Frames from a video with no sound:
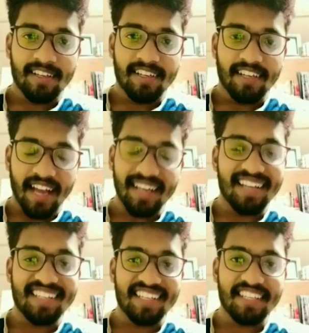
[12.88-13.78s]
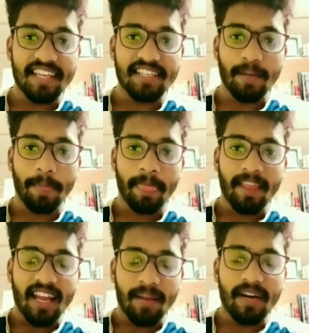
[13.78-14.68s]
హాయ్ గాయస్ దిస్ ఇస్ తేజ
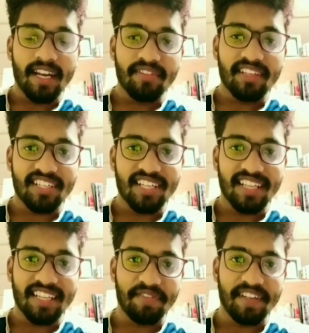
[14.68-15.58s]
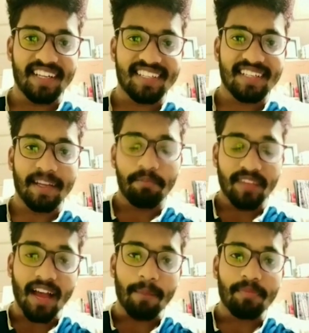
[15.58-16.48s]
ఐమ్ రన్నింగ్ దిస్ క్రిష్ హెల్త్ అండ్ ఫిట్నెస్
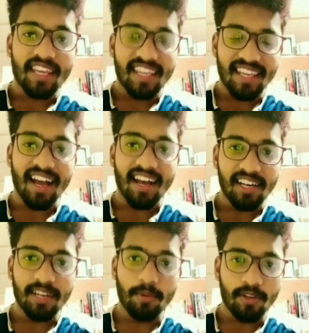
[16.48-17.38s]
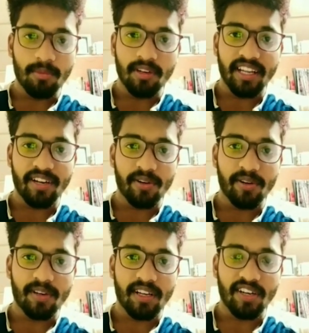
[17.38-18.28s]
యా ఈ ఆర్ఆర్ఆర్ ప్రోగ్రామ్లో నేను కూడా
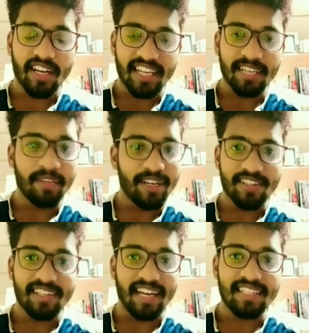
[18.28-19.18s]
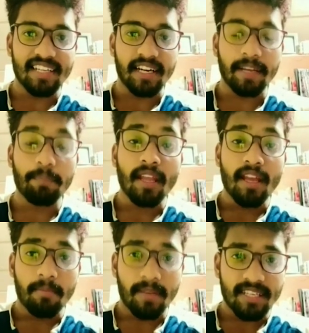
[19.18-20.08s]
ఉన్నాను అలాగే మీరు కూడా ట్రై చేయండి
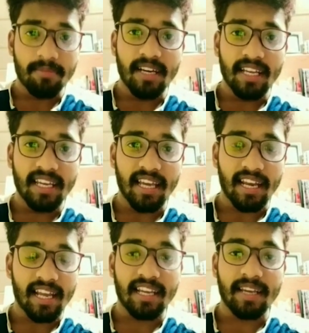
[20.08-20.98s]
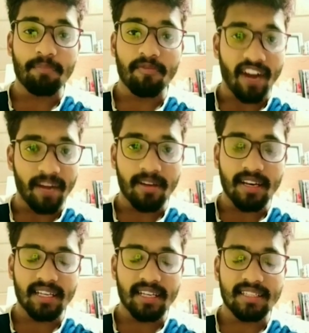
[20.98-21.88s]
మసిల్ బిల్డింగ్కి అలాగే ఫ్యాట్
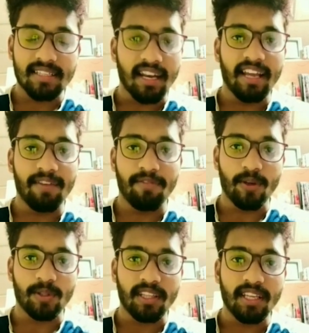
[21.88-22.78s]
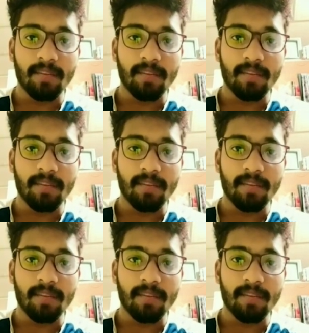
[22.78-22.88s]
బర్నింగ్కి చాలా హెల్ప్ఫుల్ అవుతుంది